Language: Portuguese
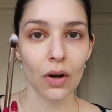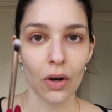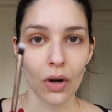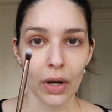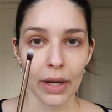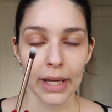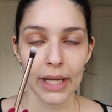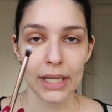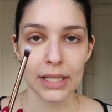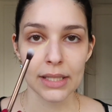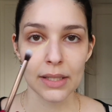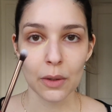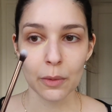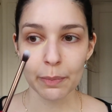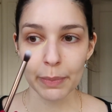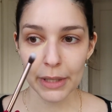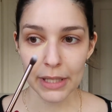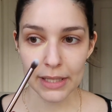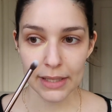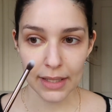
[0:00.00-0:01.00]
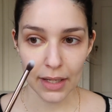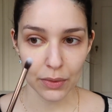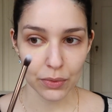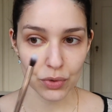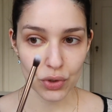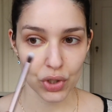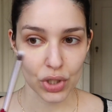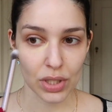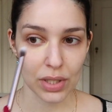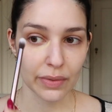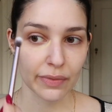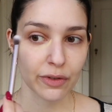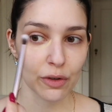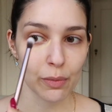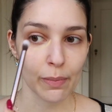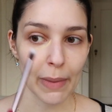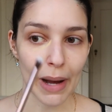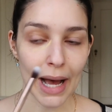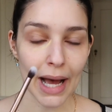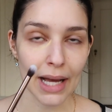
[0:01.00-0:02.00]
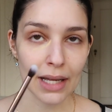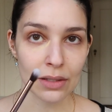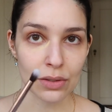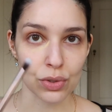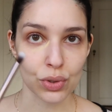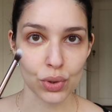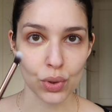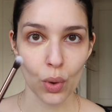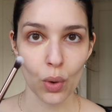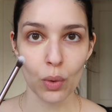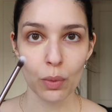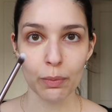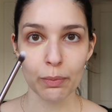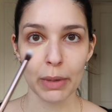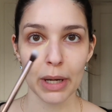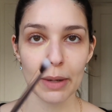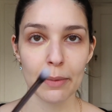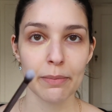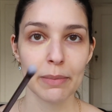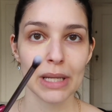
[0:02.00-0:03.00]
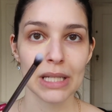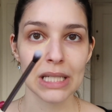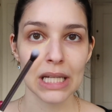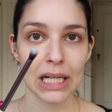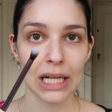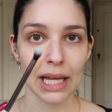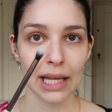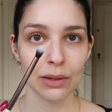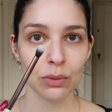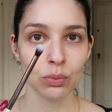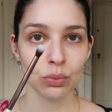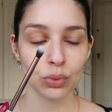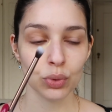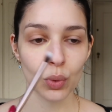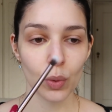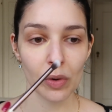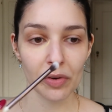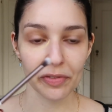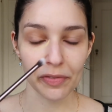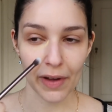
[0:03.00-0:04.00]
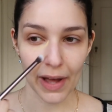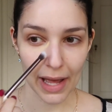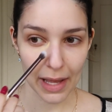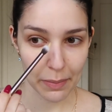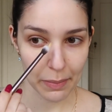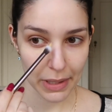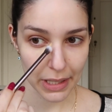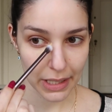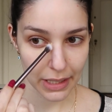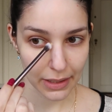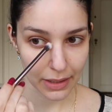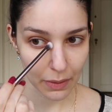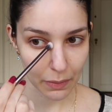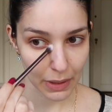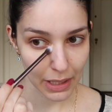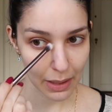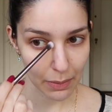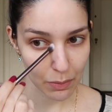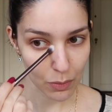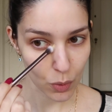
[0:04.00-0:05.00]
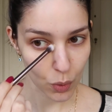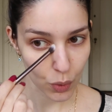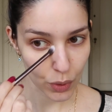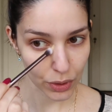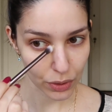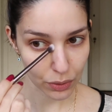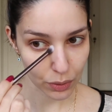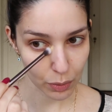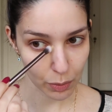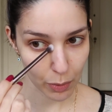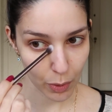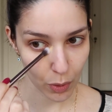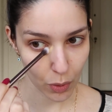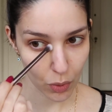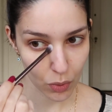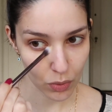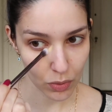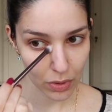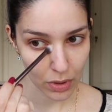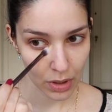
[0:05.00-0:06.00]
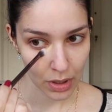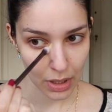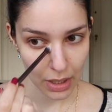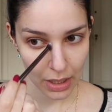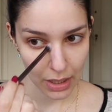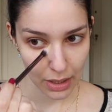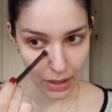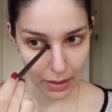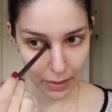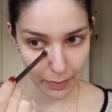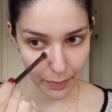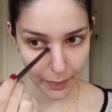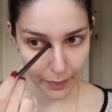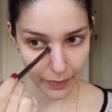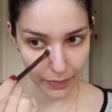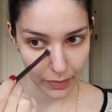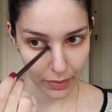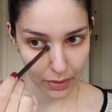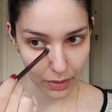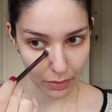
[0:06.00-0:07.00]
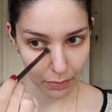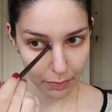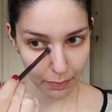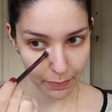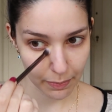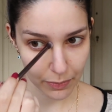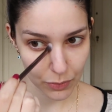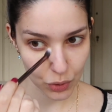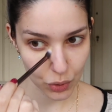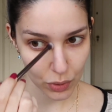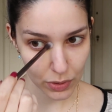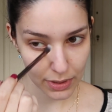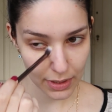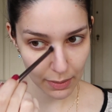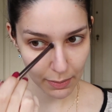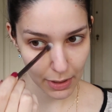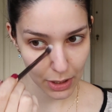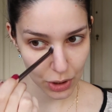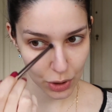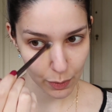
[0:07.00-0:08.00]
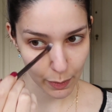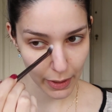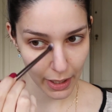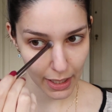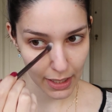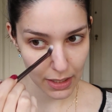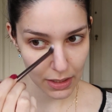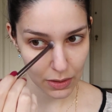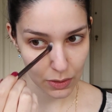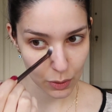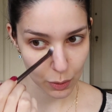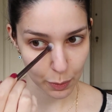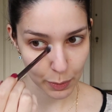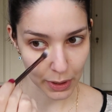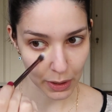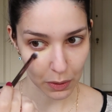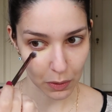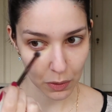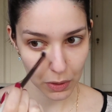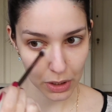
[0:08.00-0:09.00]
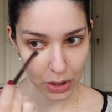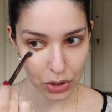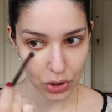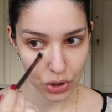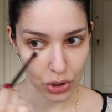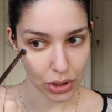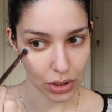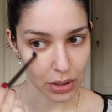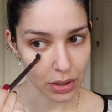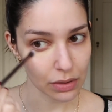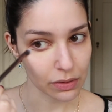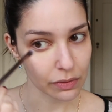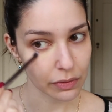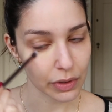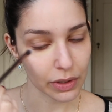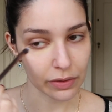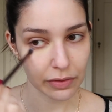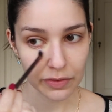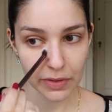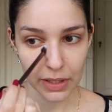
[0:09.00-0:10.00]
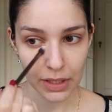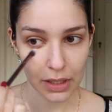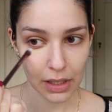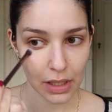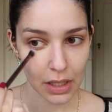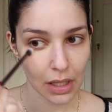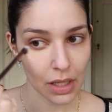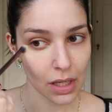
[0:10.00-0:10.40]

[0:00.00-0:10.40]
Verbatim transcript: Ó, esse é um pincel de esfumar, sombra, mas ele é um duo fiber, então ele é muito bom justamente para isso, para corretivo, enfim.